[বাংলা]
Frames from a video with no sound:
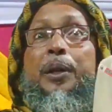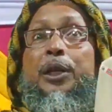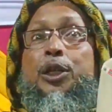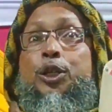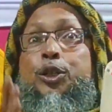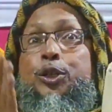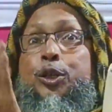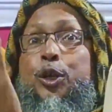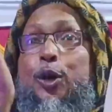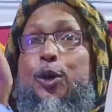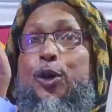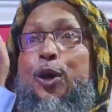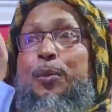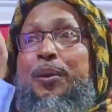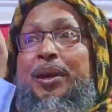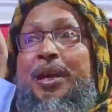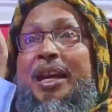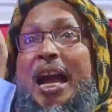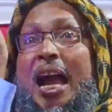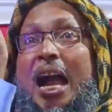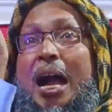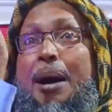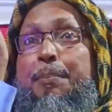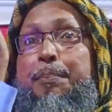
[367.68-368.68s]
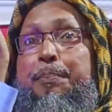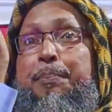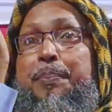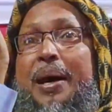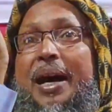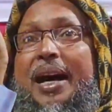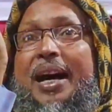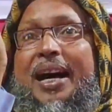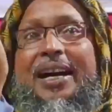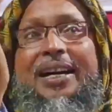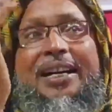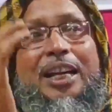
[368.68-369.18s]
বিশ্ব নবীর
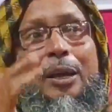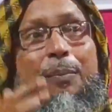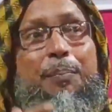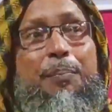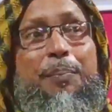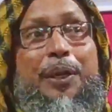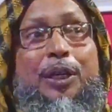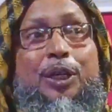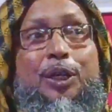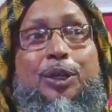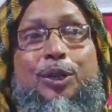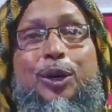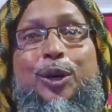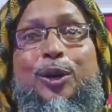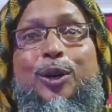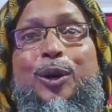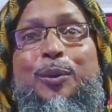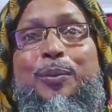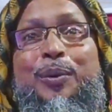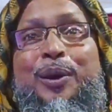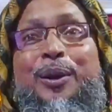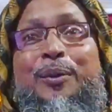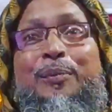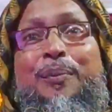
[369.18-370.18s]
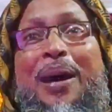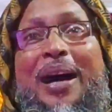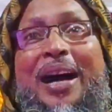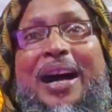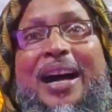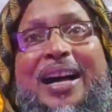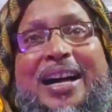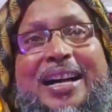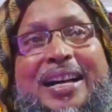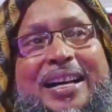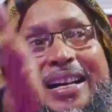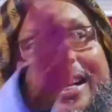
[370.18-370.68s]
আব্বা বিশ্ব নবীর
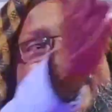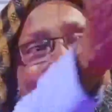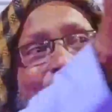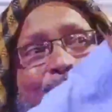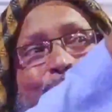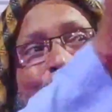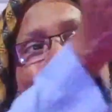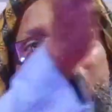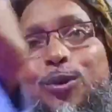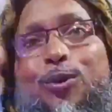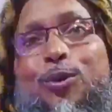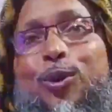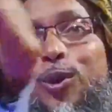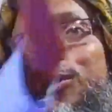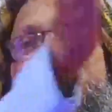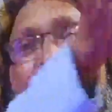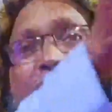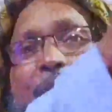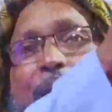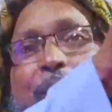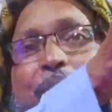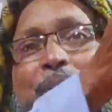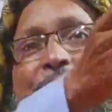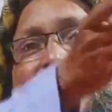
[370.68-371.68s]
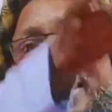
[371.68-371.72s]
মা শুক্রবারে